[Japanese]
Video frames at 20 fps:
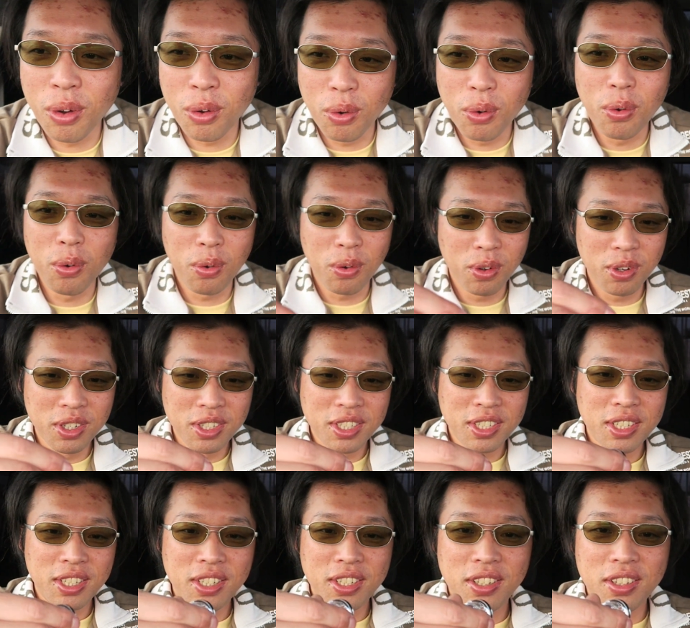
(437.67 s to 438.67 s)
うん
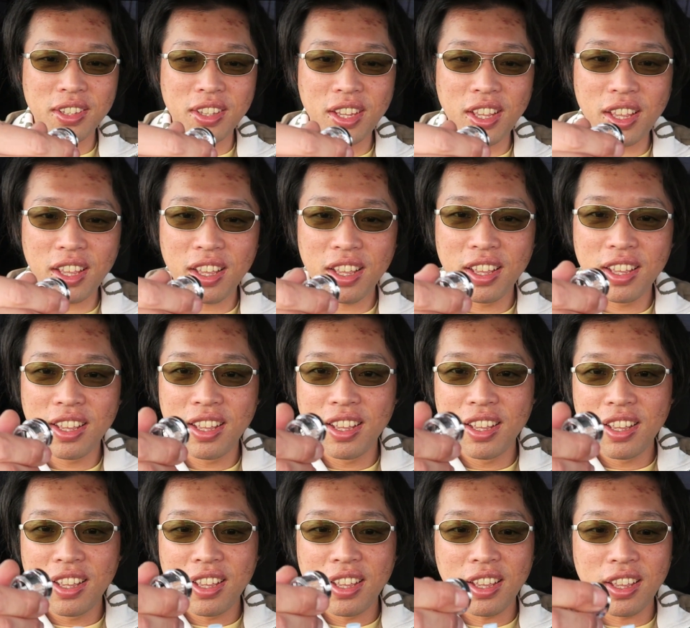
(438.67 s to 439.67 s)
で、
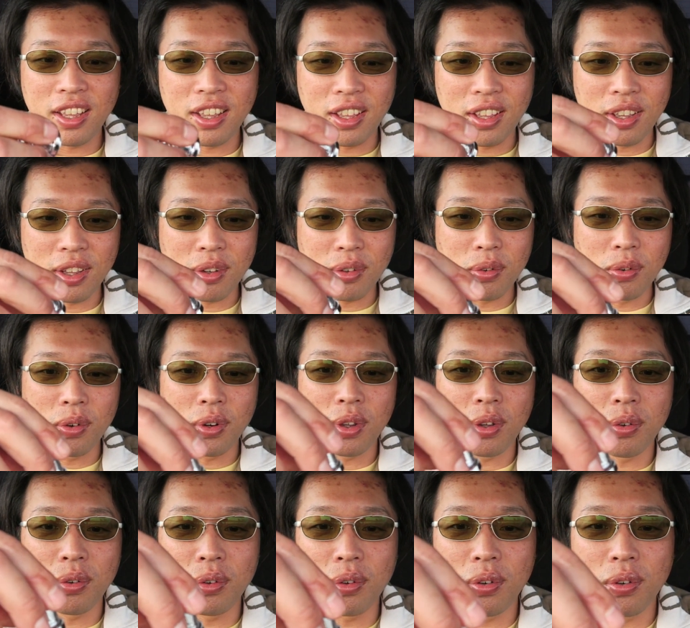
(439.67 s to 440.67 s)
えー、こ
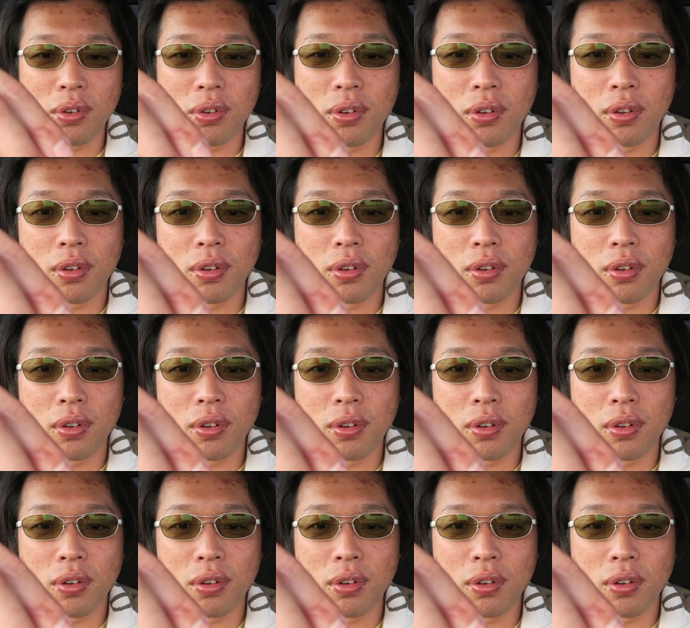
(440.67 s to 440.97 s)
れを